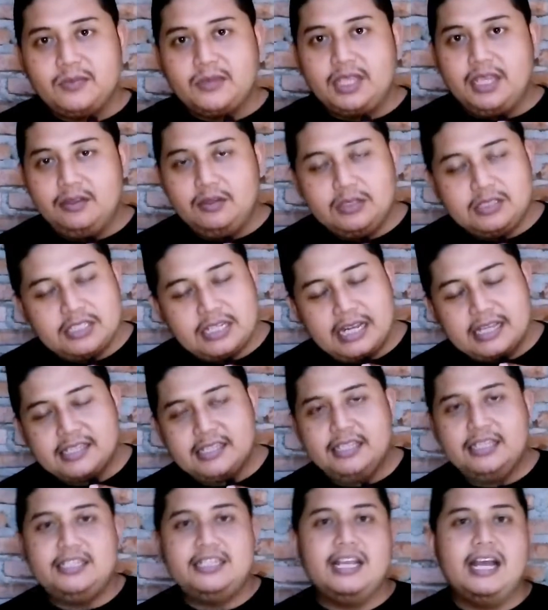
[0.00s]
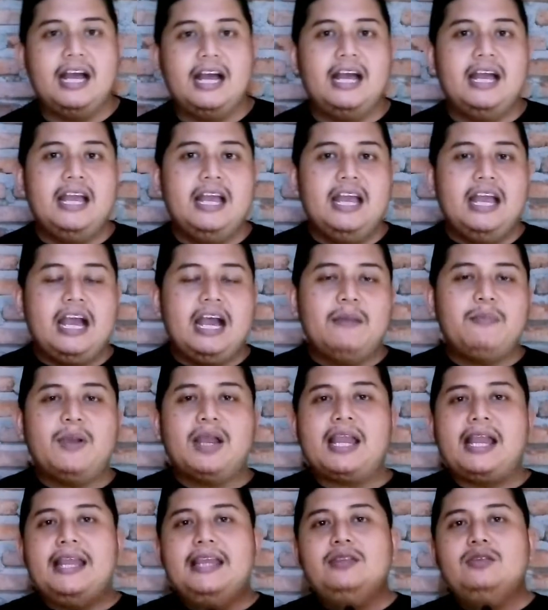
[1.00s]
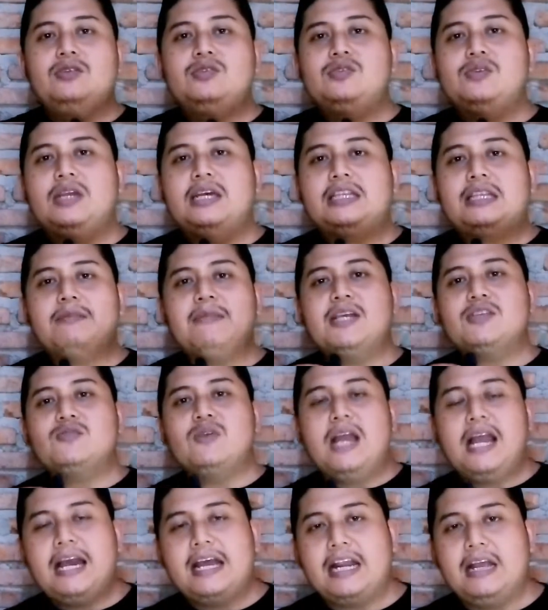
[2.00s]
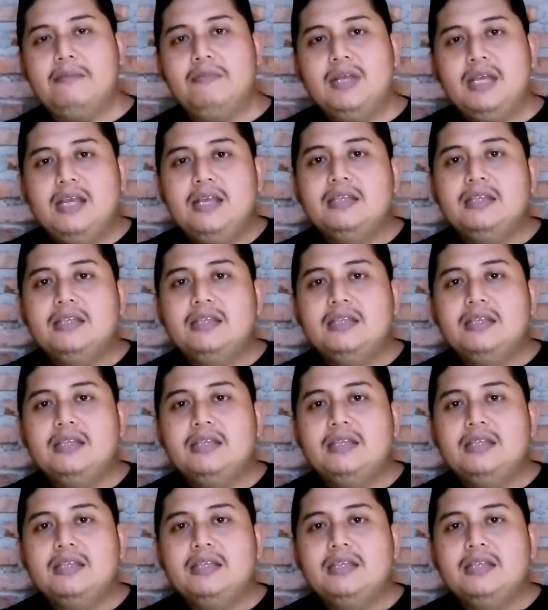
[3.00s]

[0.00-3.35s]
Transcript: Itu jelas tidak. Apakah itu juga termasuk haram?